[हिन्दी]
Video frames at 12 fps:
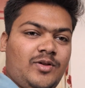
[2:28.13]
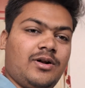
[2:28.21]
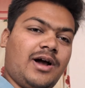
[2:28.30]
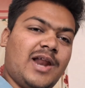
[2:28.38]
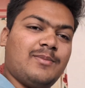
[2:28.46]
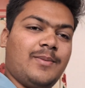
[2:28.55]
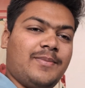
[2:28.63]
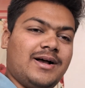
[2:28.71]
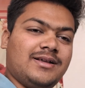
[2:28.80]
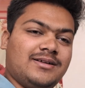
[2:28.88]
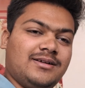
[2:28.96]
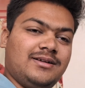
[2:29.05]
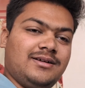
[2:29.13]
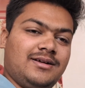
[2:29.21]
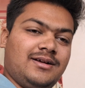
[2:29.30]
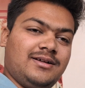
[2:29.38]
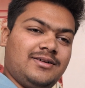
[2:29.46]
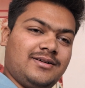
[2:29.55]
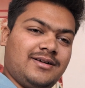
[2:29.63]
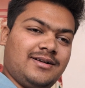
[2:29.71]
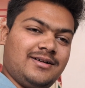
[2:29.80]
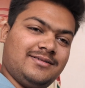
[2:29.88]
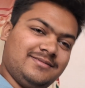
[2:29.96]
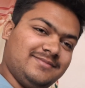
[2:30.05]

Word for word: और कार में पास में फेल हो गया